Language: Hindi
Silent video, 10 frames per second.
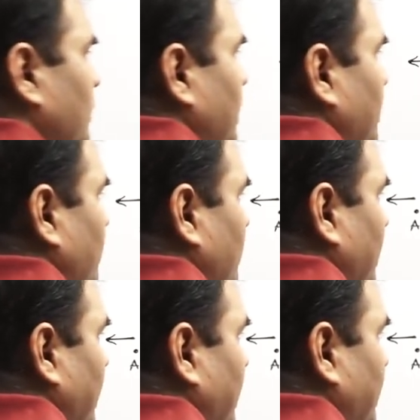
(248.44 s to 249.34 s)
फील्ड को
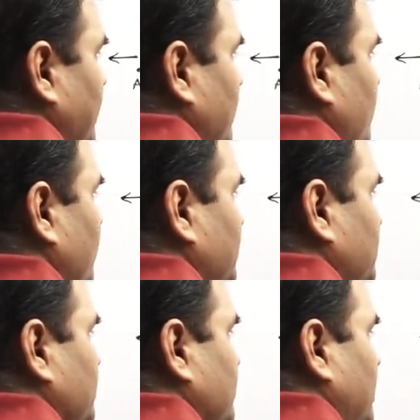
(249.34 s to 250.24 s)
ऐड करोगे तो
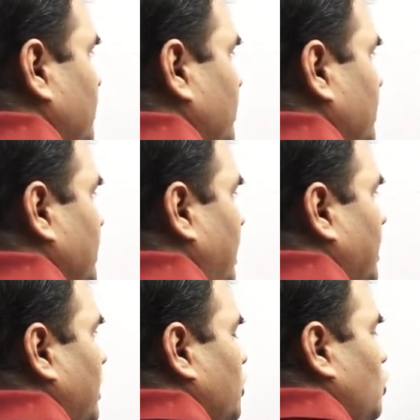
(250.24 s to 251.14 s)
रिजल्ट वही
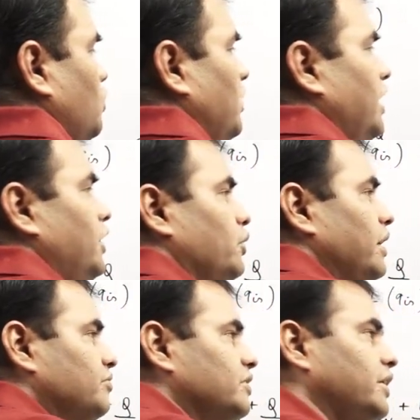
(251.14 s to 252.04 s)
आएगा क्यू बाई टू
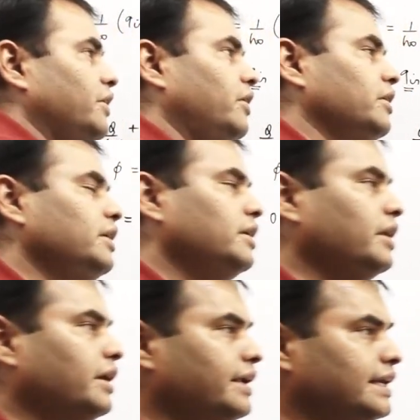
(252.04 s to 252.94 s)
एप्सलैन नॉट
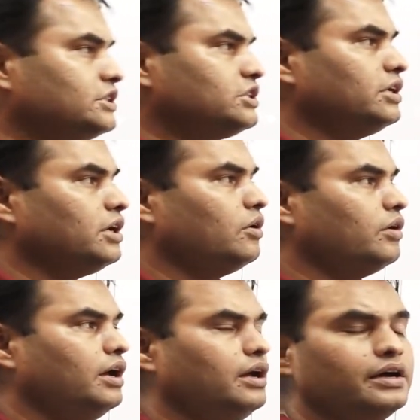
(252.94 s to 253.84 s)
लेकिन डायरेक्शन क्या
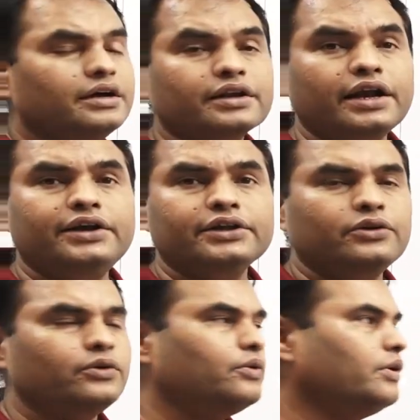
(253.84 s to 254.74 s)
होगा राइट right की
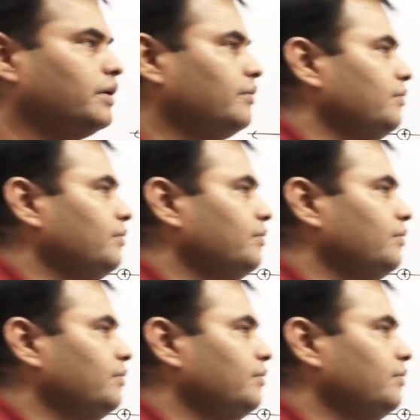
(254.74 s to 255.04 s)
ओर होगा